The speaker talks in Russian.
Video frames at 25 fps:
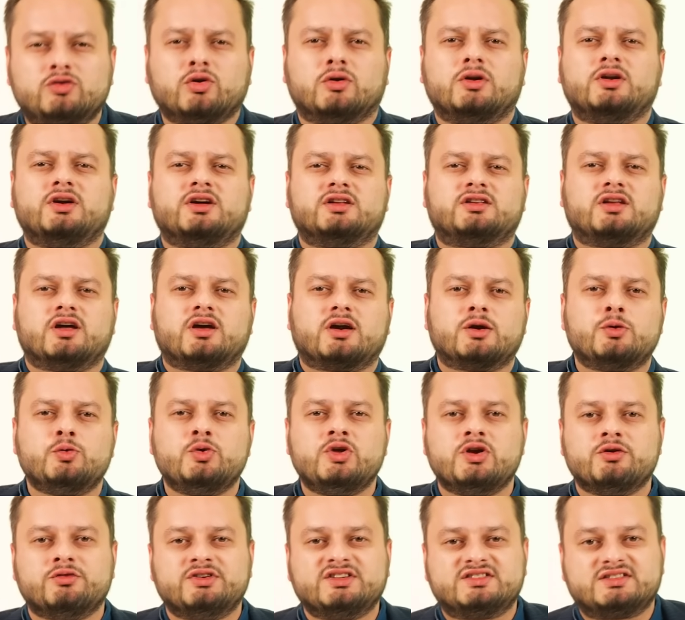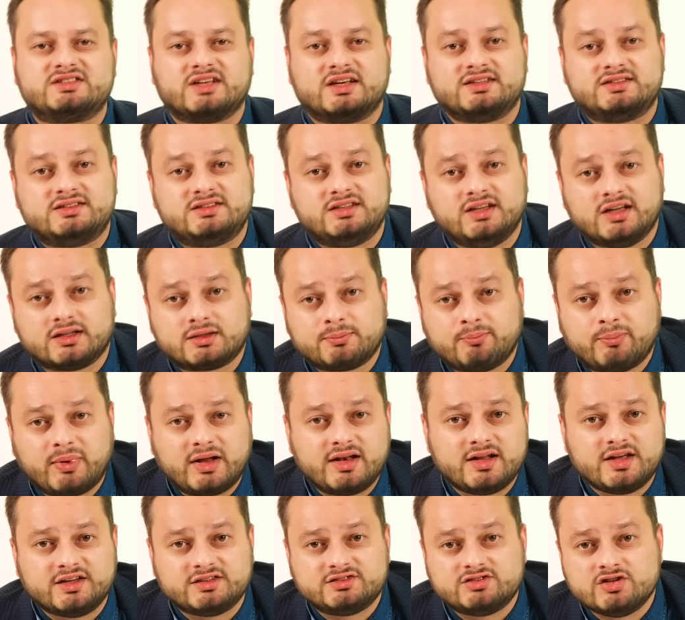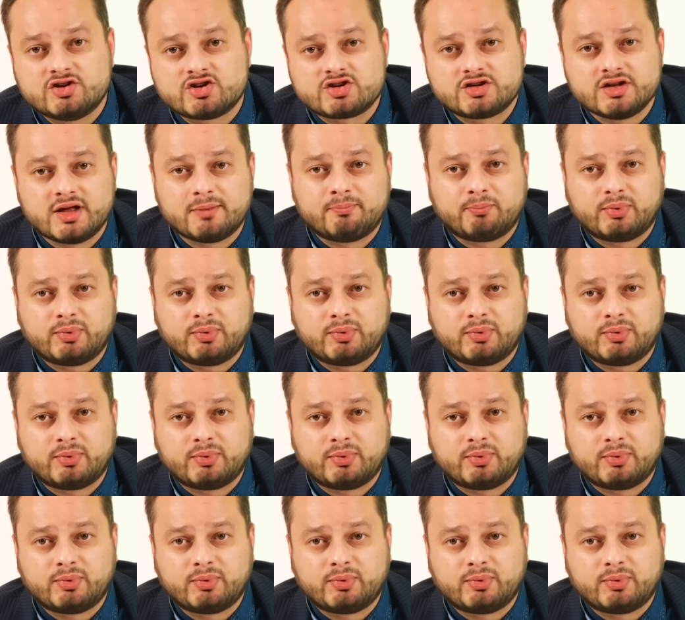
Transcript: То ли это ревнивый сосед по лестничной